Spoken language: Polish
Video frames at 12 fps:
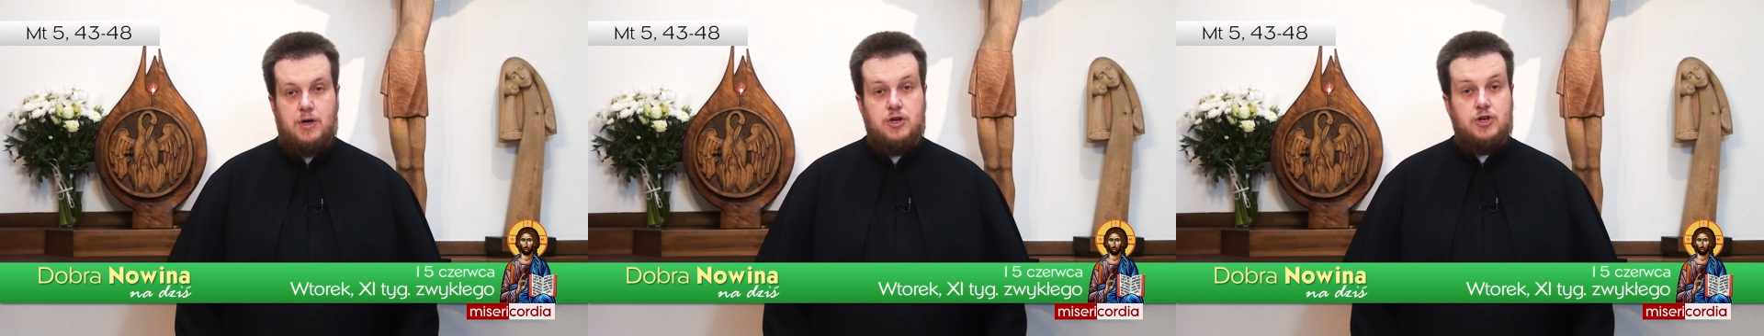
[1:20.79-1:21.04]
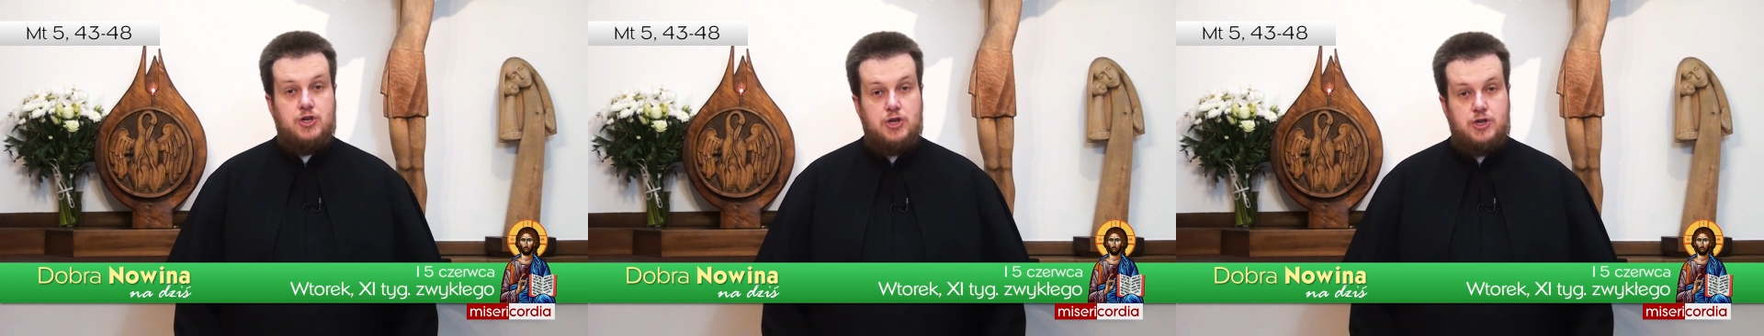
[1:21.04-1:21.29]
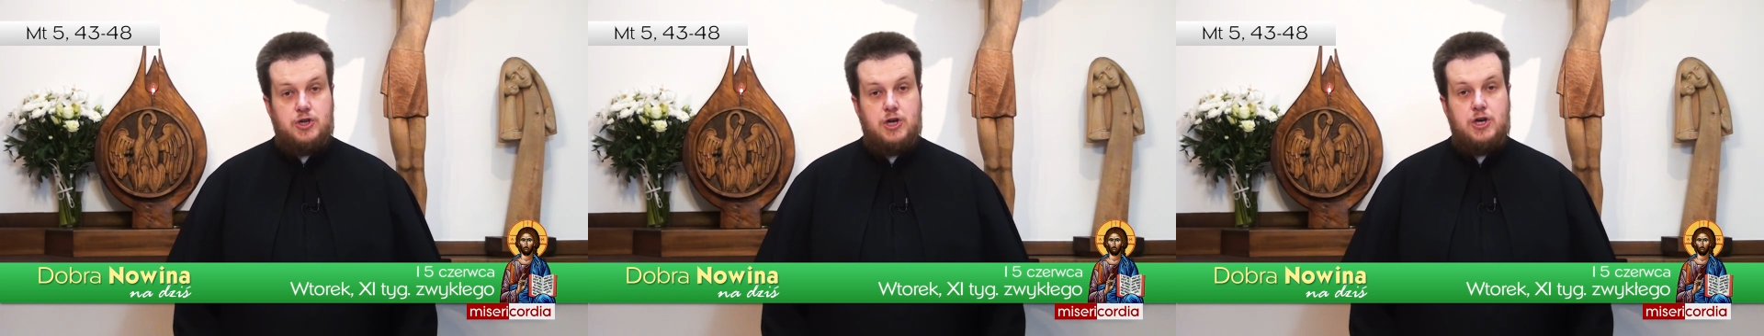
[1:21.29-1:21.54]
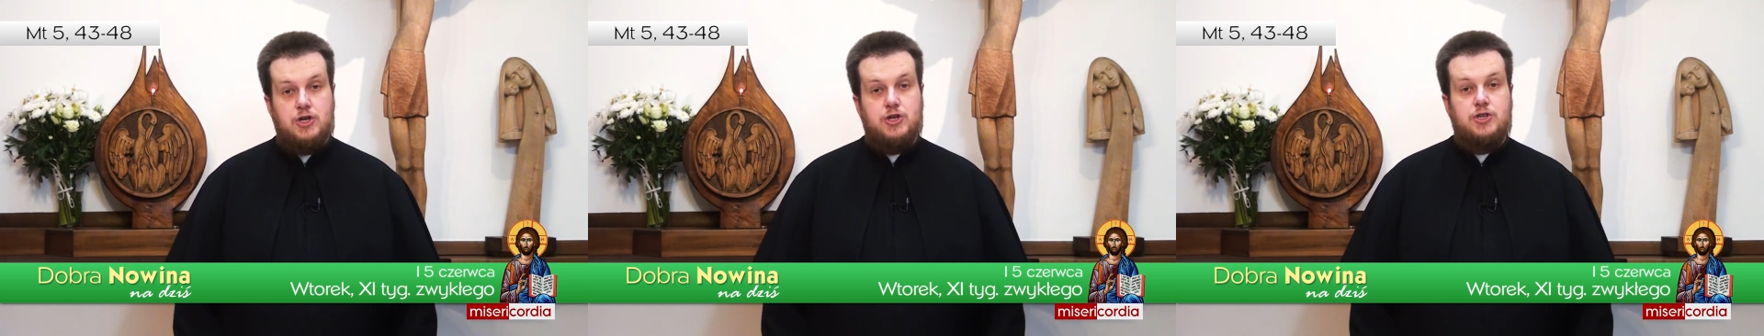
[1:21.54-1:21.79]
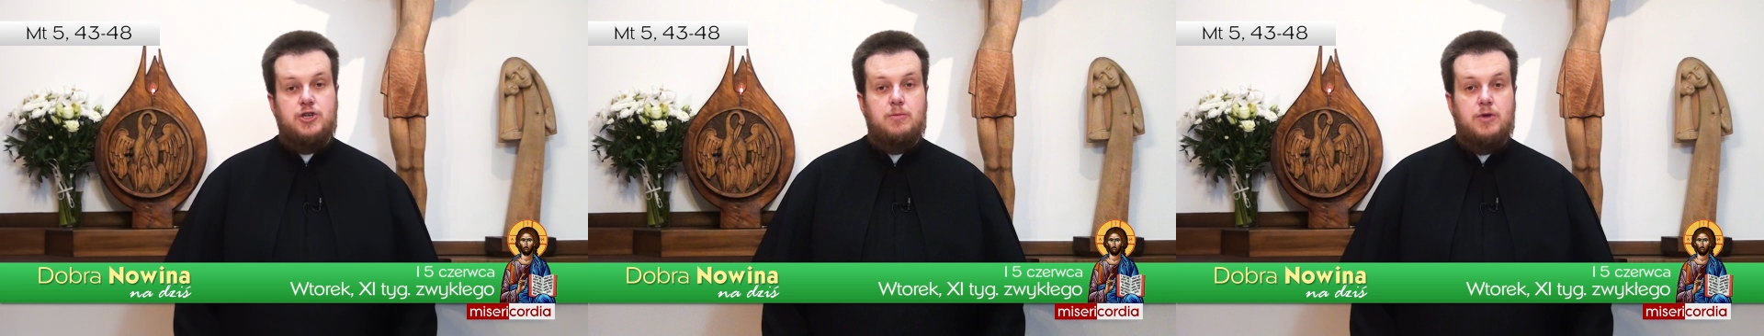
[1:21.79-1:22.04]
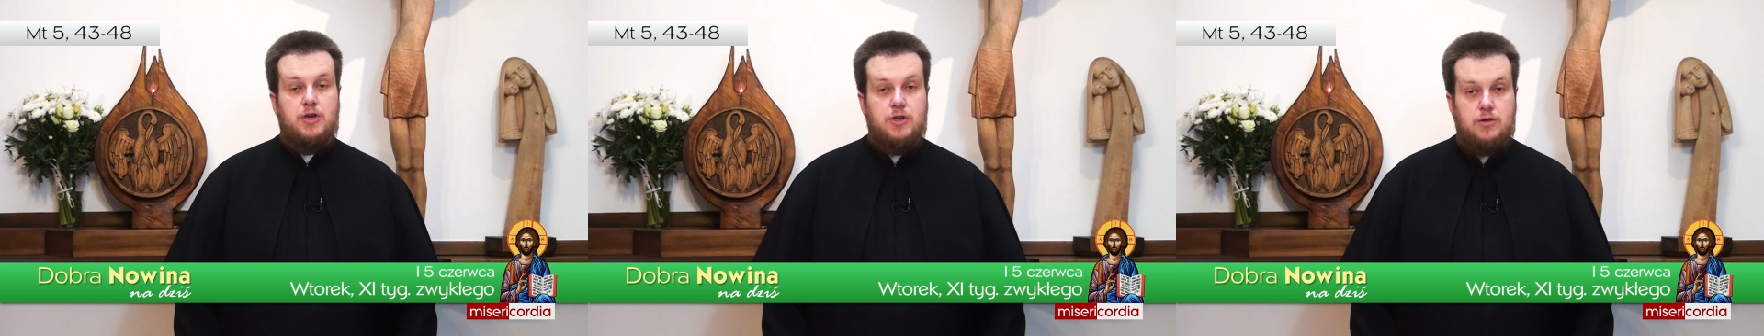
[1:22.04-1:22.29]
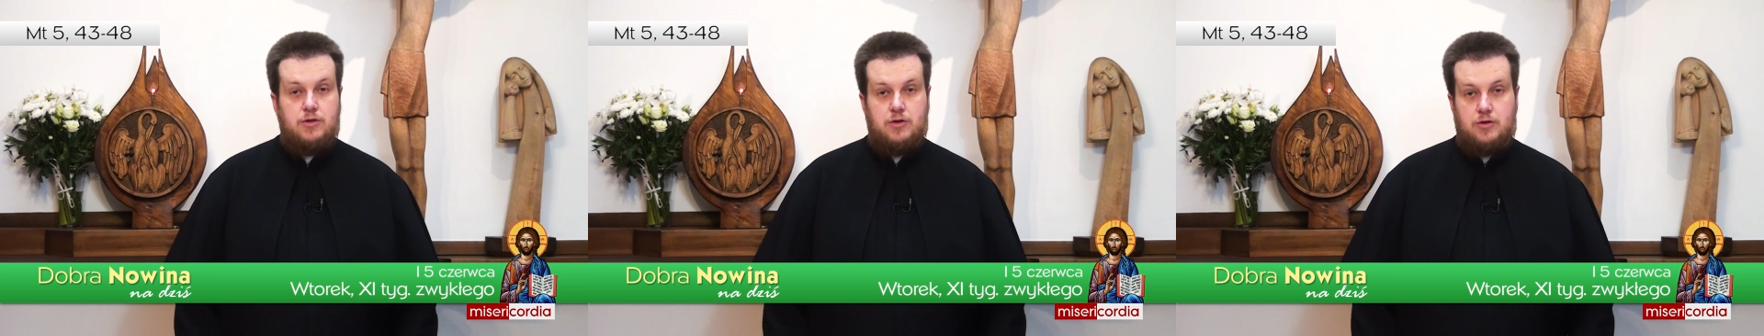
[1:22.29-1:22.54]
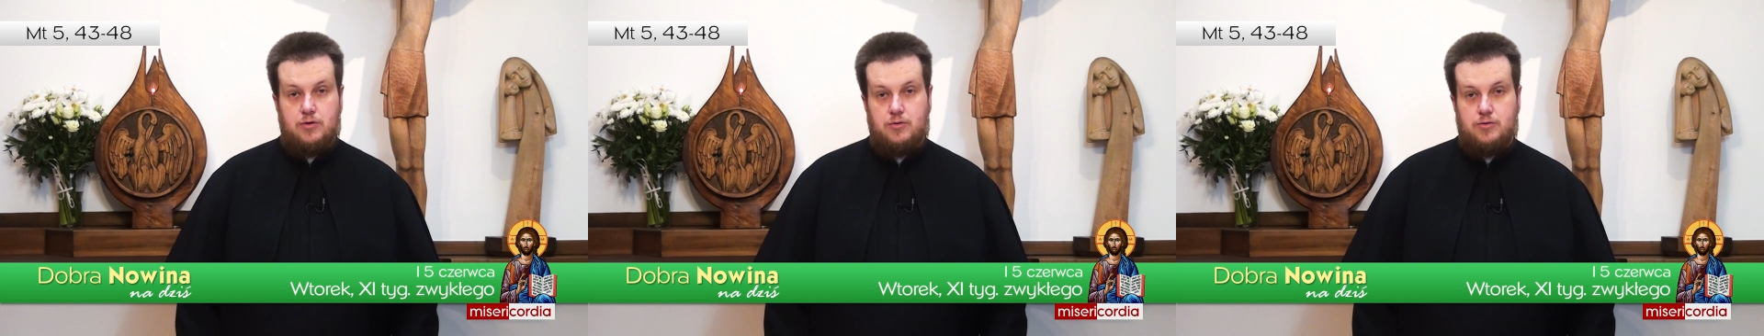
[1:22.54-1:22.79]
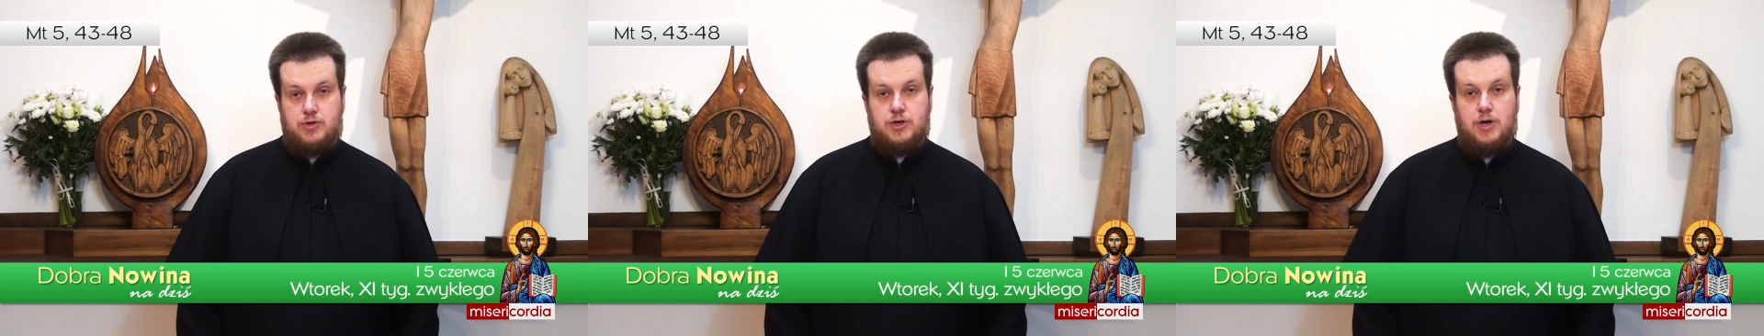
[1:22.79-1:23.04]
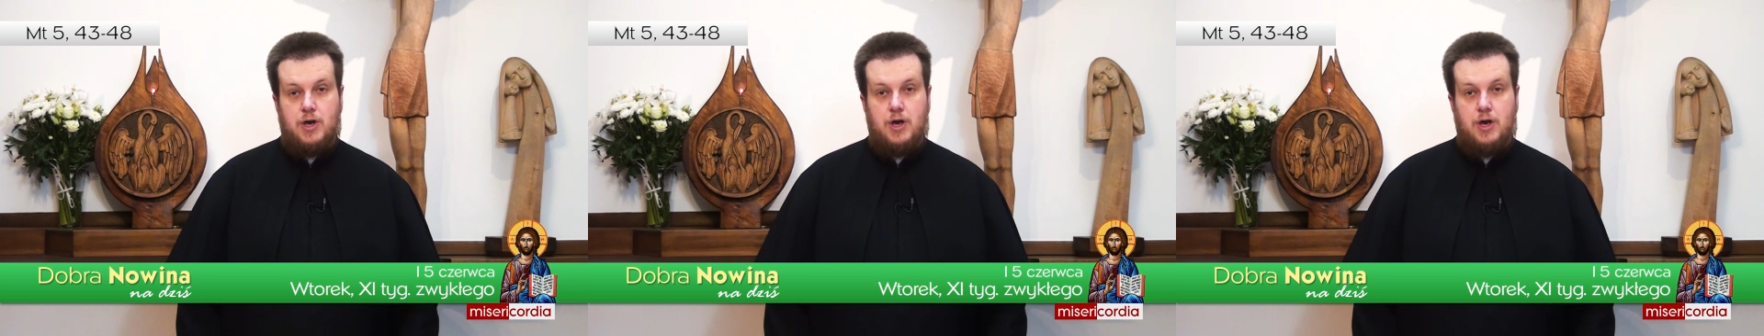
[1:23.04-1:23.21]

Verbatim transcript: Życie życiem innych ludzi